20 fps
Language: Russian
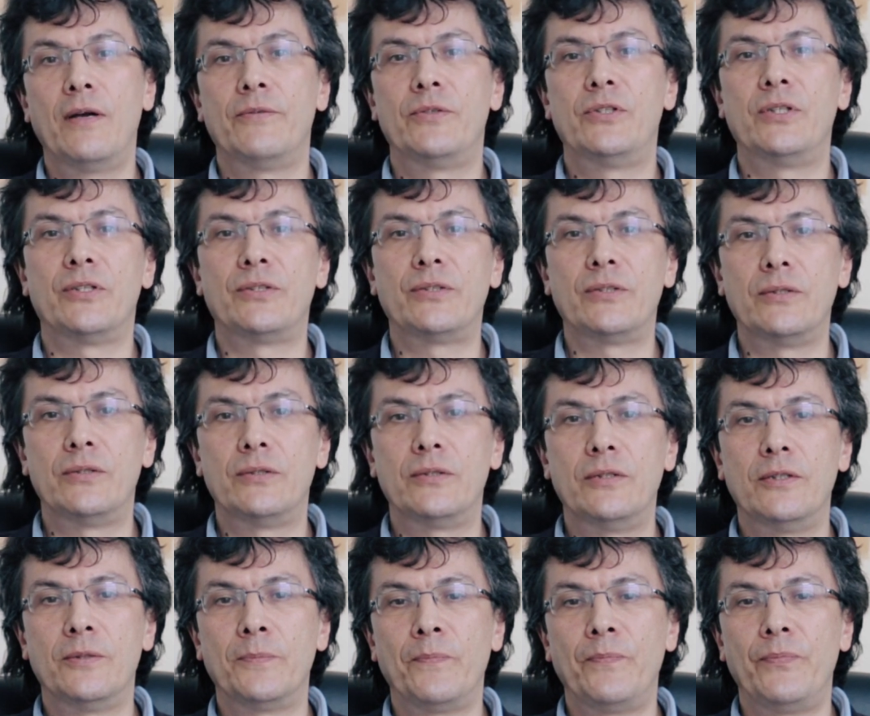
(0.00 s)
В
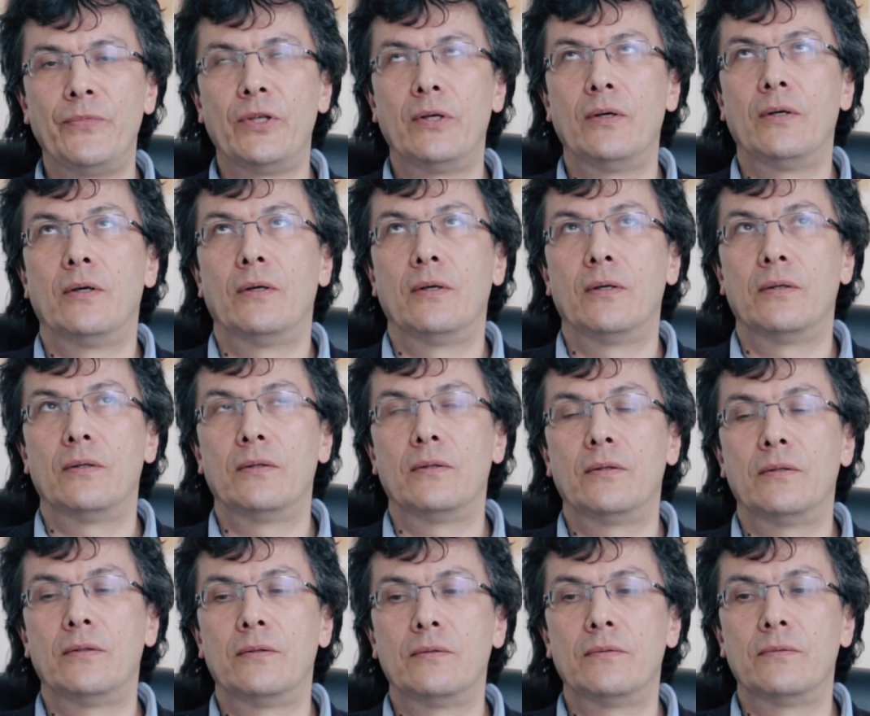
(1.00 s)
частности, э,
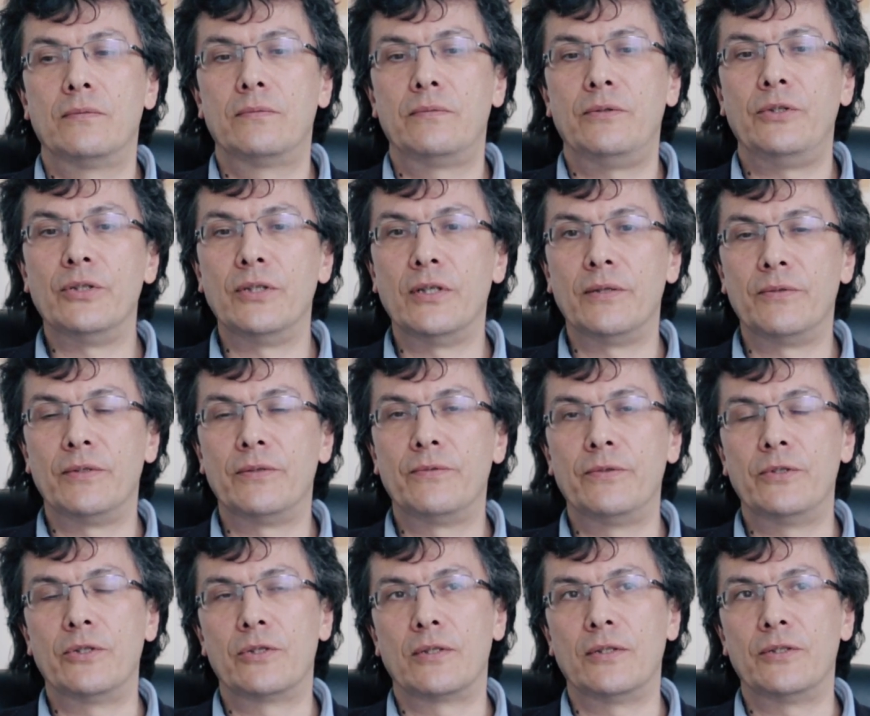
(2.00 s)
недавно
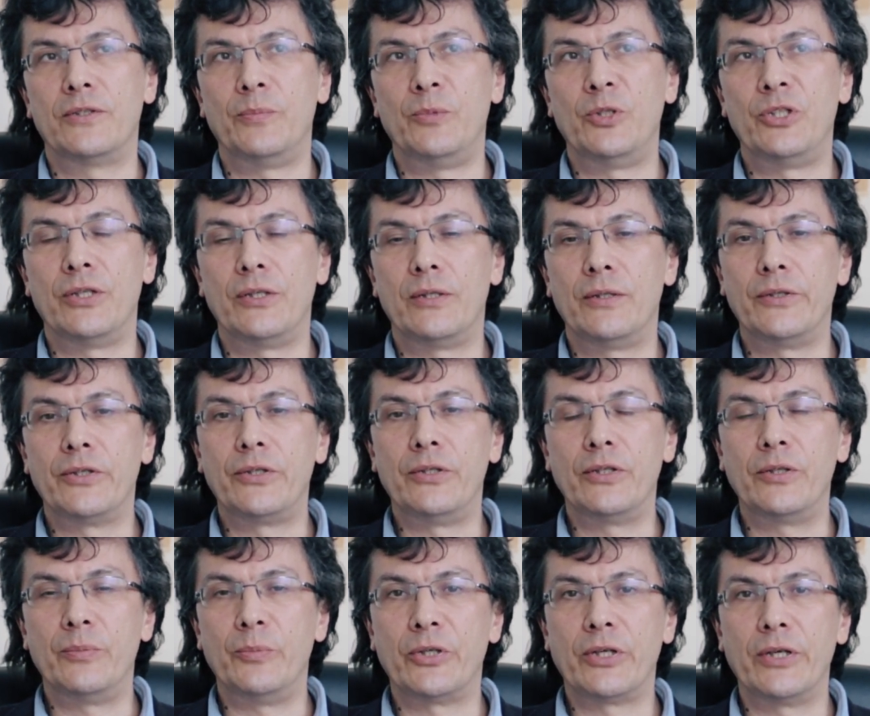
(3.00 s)
вышла замечательная
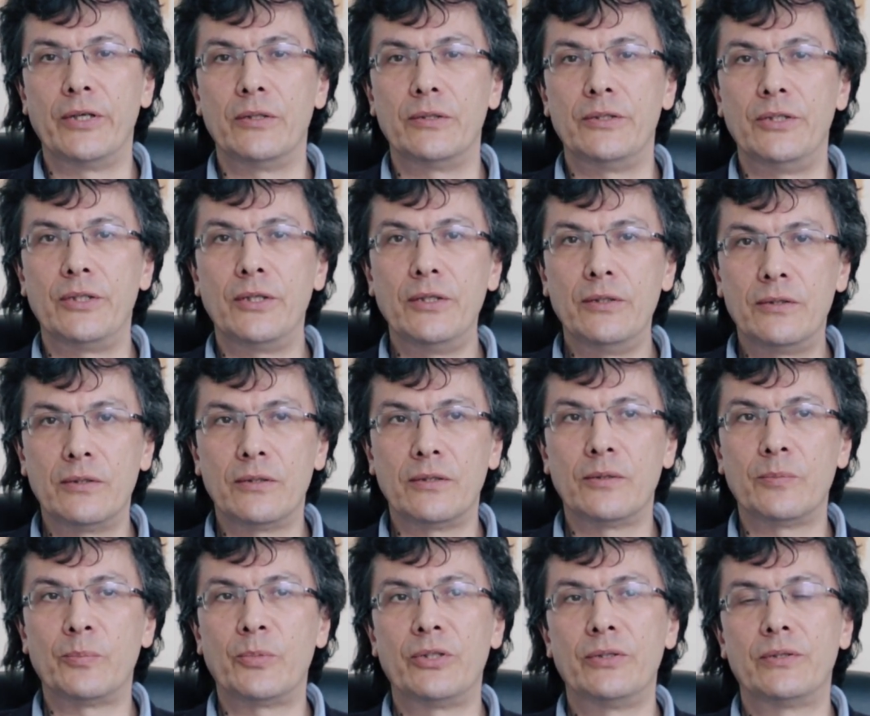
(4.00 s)
книга Михаила
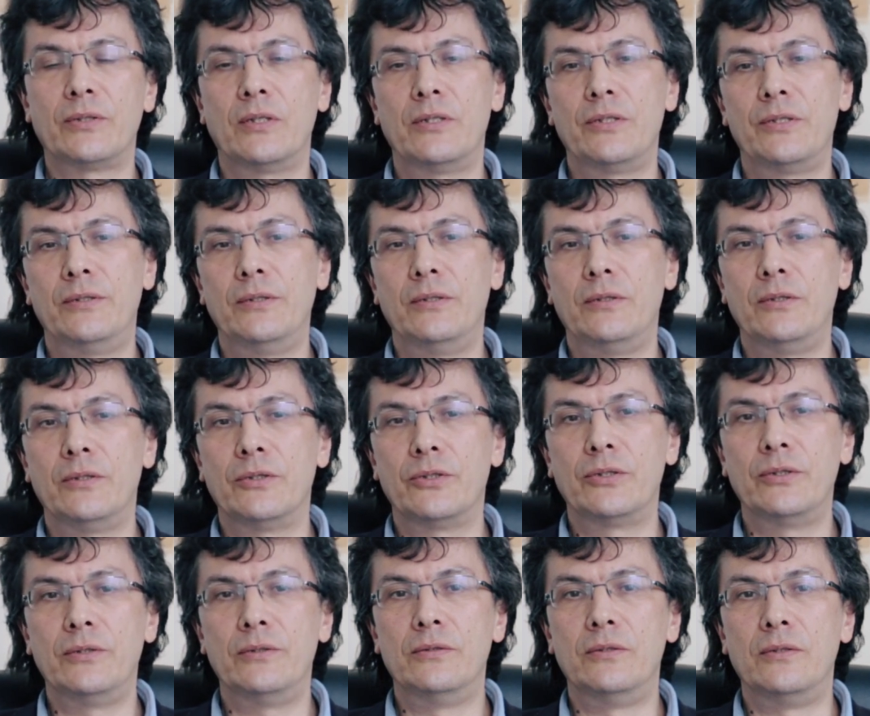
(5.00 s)
Никитина «Происхождение
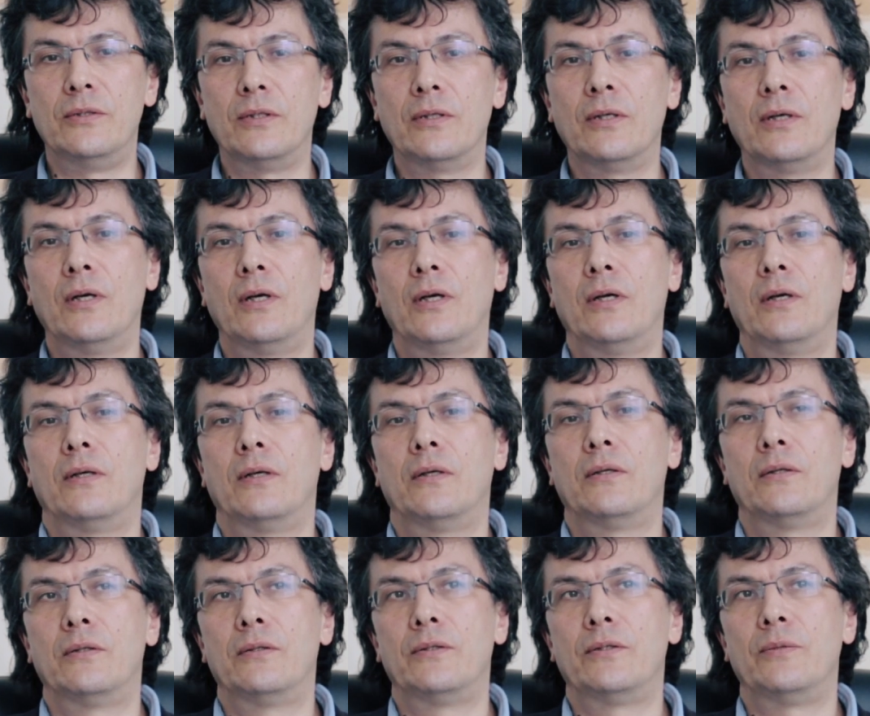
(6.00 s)
жизни»,
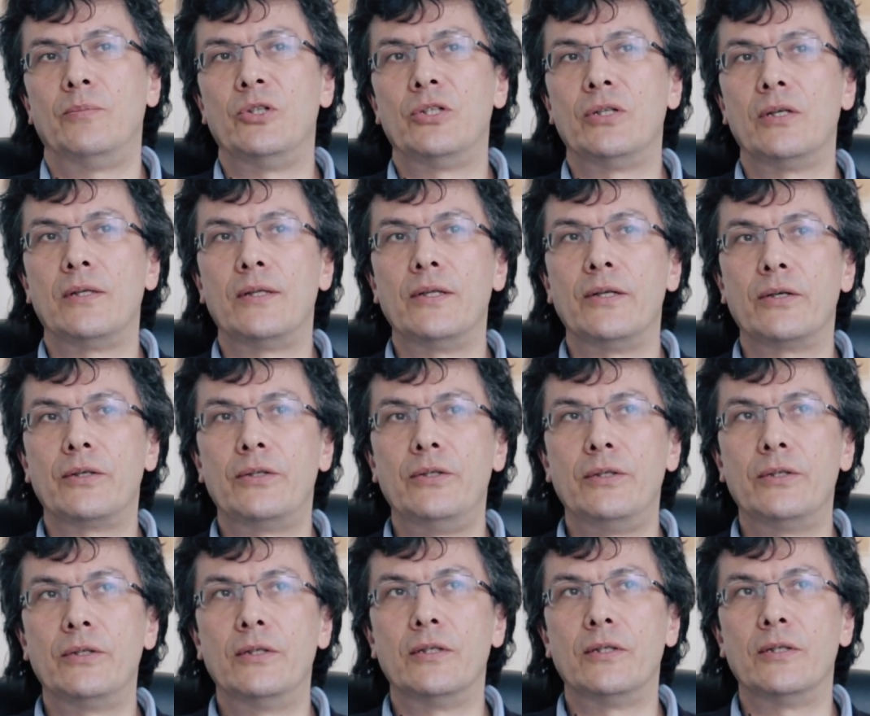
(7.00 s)
Э, замечательная
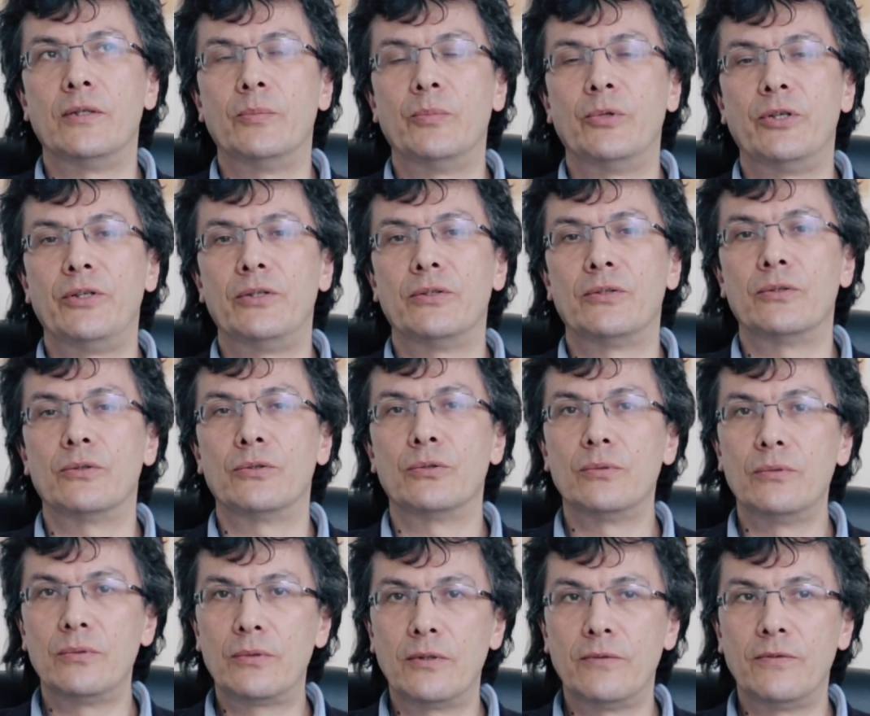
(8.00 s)
книга Бориса
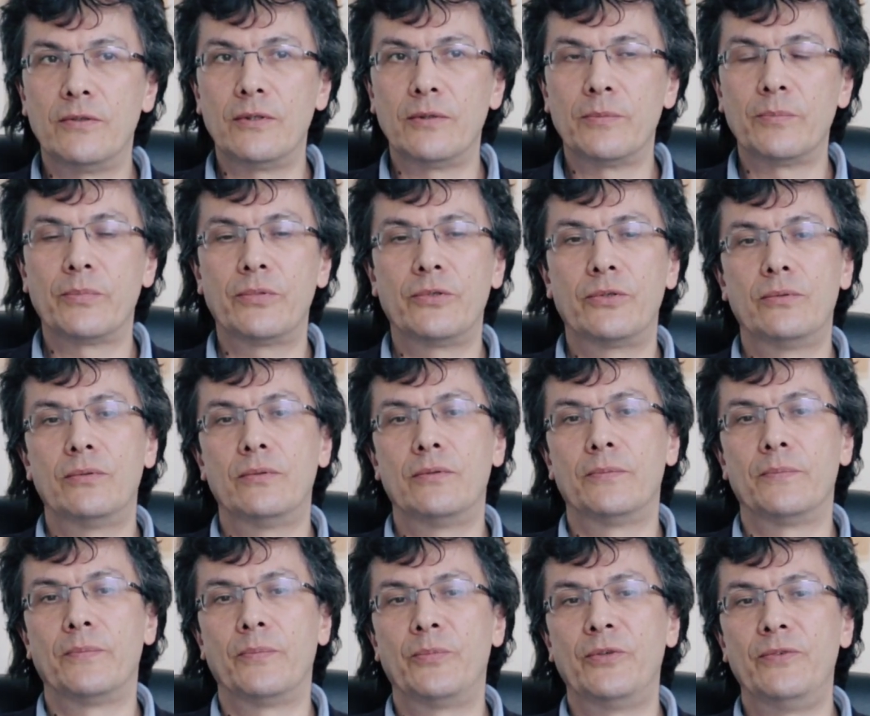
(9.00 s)
Жукова
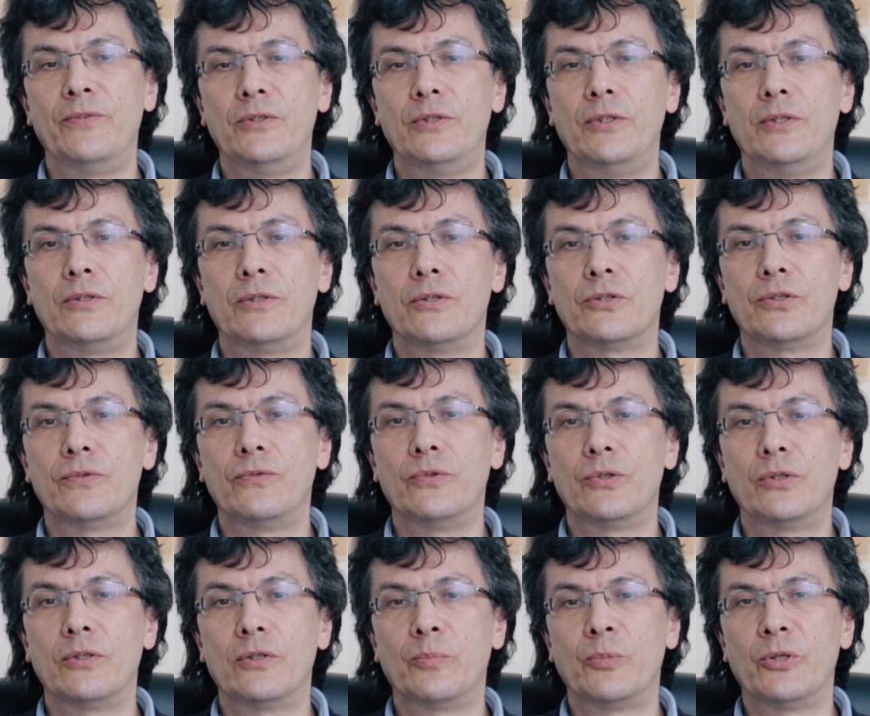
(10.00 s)
про поведение
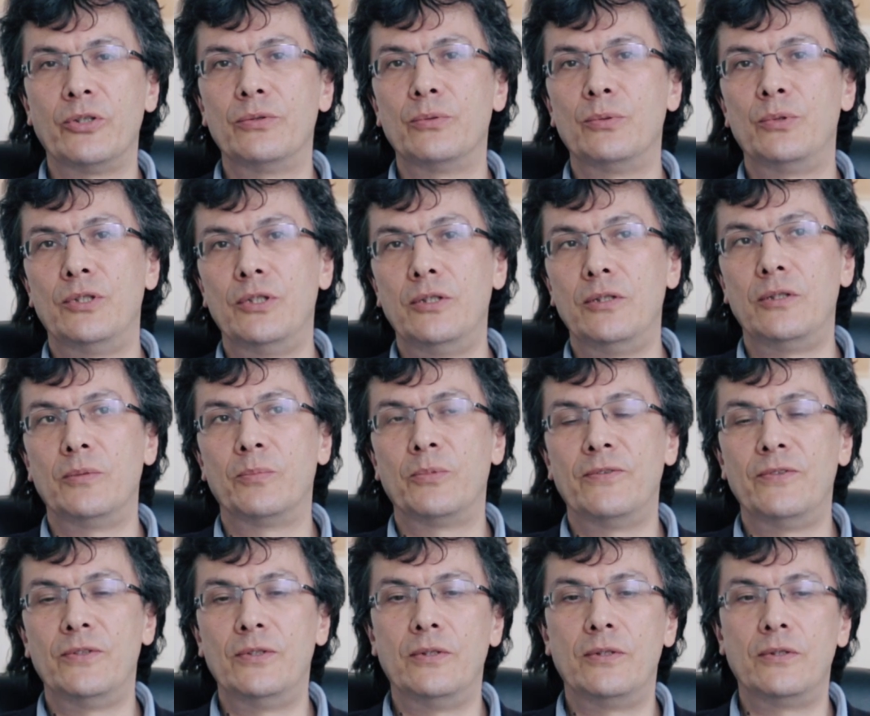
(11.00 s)
животных, про изучение
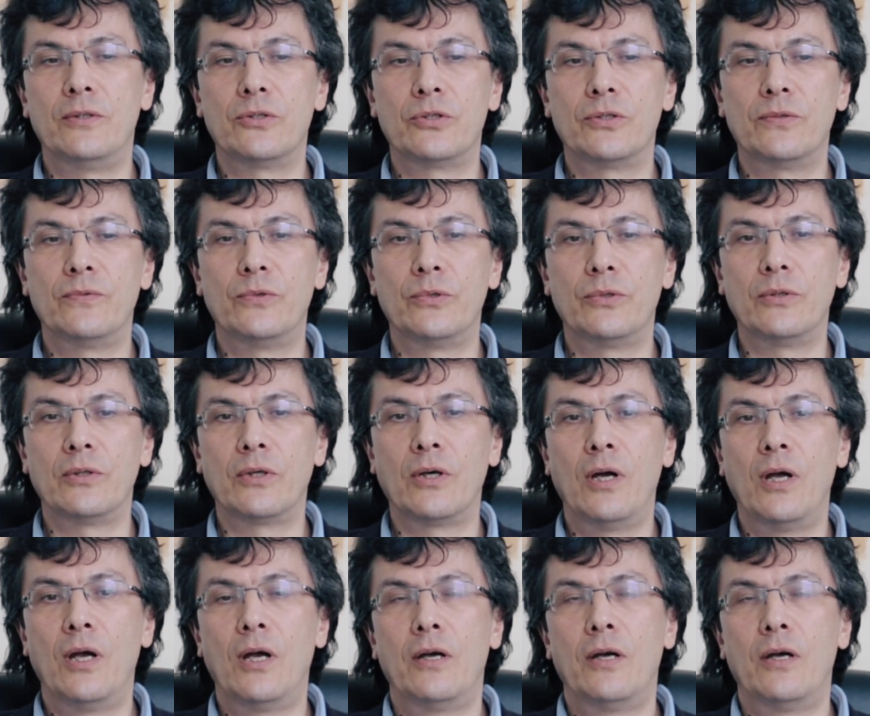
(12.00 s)
поведения животных.